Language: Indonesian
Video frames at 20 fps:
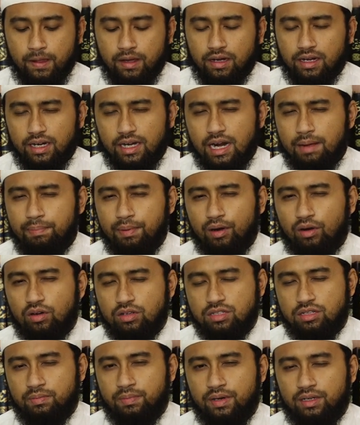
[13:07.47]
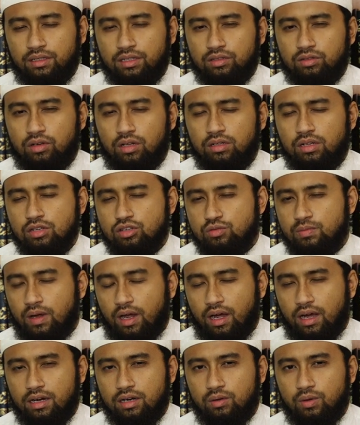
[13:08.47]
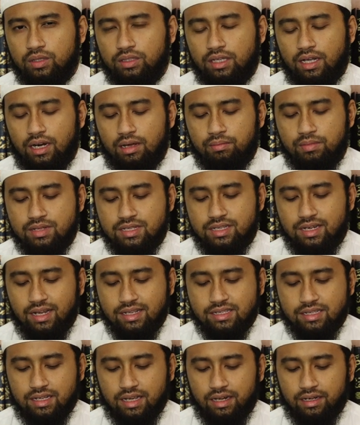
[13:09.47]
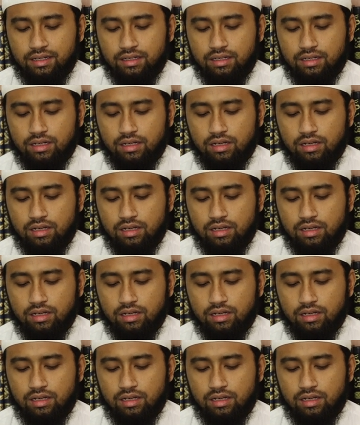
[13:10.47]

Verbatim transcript: Kenapa kok seperti itu? Allah Subhanahu wa taala menjelaskan